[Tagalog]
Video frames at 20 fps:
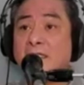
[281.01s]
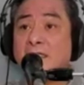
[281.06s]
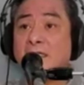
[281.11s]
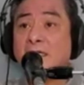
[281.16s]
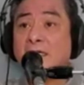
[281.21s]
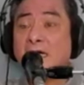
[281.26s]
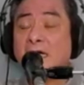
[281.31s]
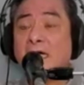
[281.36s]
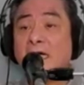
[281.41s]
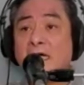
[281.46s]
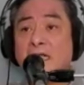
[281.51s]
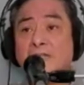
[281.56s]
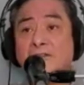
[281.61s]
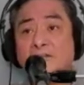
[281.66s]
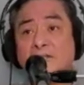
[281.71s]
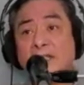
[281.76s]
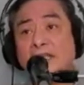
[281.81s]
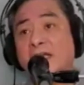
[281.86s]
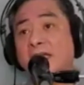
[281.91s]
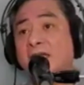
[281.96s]
ano
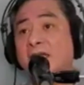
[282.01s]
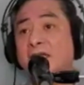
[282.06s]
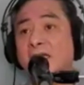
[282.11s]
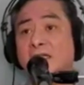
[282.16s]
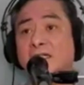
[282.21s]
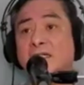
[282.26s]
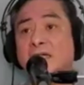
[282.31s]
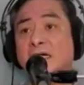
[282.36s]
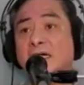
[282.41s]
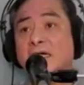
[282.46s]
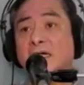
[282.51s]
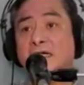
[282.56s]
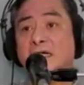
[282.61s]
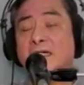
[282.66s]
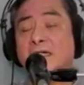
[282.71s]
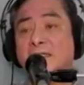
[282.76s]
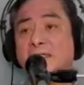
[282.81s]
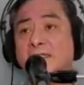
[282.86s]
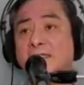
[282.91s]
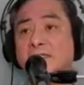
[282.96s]
na eh,
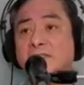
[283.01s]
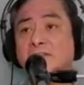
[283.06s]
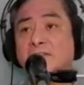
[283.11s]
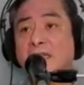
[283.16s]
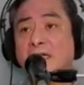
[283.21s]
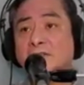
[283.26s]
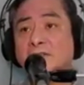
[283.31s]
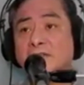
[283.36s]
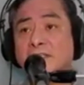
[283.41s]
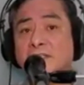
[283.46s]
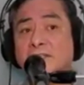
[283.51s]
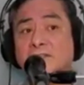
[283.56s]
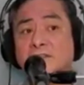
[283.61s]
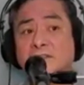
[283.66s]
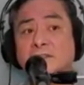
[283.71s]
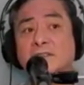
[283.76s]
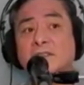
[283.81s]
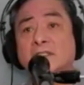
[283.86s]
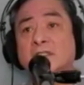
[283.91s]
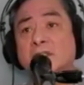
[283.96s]
uh, ano tawag dito,
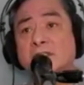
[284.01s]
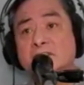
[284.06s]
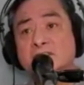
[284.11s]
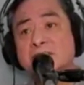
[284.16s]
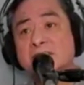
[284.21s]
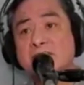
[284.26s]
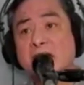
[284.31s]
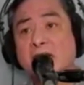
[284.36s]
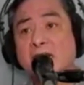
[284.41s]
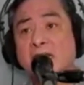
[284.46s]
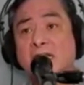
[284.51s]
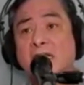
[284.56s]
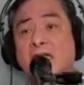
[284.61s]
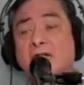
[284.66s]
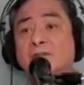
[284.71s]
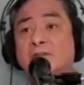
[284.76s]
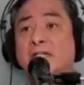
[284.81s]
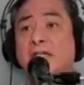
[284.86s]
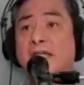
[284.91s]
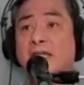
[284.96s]
saklaw
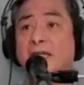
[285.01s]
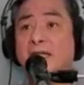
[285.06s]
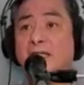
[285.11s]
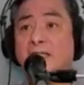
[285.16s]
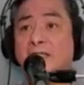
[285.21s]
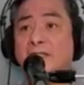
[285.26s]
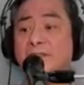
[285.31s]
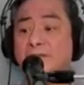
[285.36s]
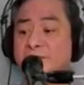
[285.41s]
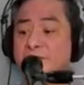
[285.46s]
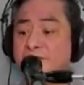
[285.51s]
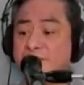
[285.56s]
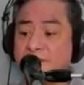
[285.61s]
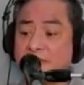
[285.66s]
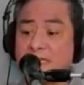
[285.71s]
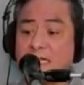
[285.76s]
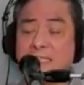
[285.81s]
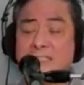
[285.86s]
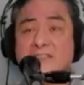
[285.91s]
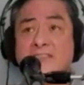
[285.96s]
na eh, yung
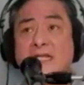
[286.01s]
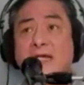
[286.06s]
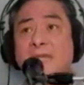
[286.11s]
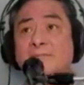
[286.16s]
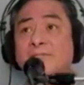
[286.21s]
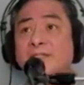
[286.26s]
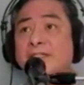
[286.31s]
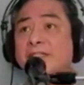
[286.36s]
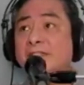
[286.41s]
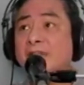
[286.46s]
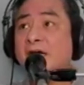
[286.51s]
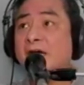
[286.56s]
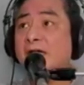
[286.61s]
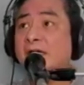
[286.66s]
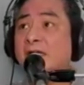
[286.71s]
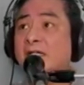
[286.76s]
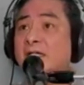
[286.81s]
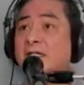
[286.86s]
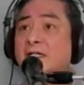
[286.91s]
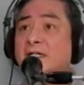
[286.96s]
sinasabi niyang
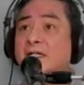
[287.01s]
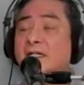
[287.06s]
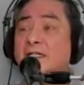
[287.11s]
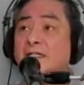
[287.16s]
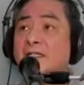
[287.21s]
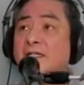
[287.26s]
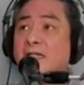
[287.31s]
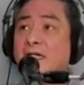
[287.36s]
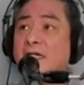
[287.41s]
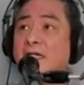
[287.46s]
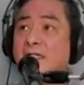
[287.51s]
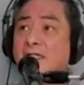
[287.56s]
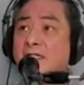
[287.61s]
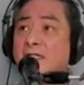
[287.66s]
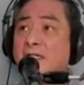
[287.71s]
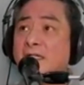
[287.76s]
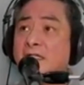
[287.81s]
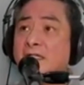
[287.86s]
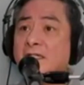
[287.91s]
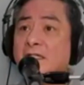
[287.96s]
uh,
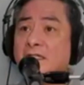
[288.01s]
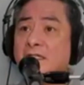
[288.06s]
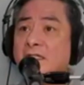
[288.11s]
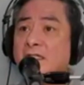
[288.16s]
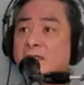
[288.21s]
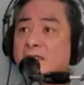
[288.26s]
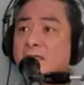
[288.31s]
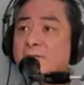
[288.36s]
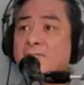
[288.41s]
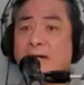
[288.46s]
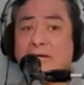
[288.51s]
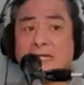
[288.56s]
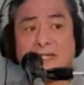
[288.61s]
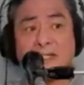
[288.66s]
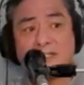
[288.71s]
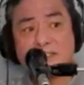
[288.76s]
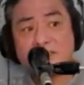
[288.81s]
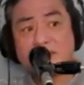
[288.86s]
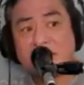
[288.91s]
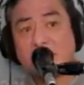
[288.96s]

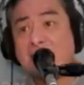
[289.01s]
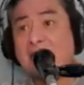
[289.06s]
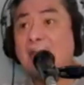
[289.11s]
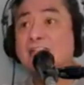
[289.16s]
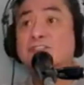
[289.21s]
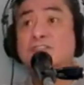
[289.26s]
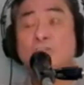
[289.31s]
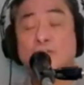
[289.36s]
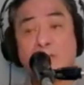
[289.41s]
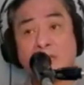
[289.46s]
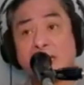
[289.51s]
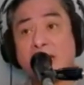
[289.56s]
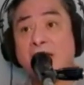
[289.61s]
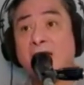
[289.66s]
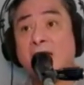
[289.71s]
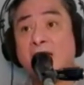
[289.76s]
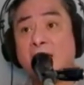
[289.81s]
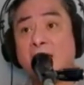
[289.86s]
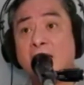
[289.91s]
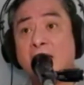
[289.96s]
ibalik sa national,
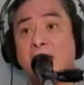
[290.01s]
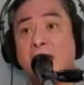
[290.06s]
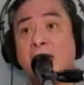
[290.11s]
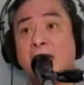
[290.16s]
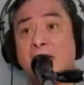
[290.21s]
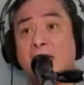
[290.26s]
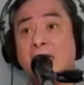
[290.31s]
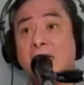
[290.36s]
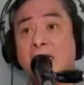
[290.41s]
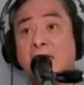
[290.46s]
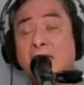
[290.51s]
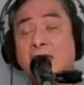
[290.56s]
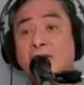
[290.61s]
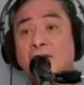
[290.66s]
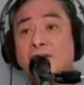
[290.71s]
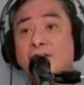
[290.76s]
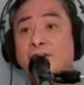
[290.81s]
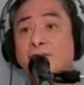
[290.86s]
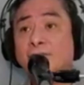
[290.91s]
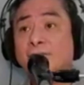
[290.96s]
ha?
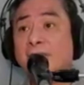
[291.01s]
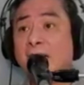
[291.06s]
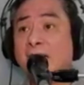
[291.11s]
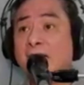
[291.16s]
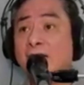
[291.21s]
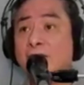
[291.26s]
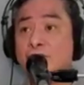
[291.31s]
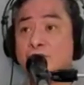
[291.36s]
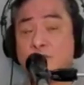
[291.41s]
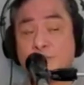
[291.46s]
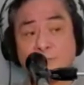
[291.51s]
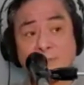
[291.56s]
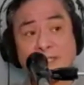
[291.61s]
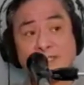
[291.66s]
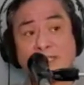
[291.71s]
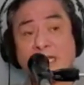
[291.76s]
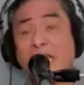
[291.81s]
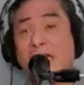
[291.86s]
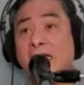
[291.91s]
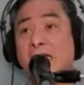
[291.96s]
yung mga
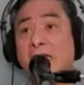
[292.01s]
ospital.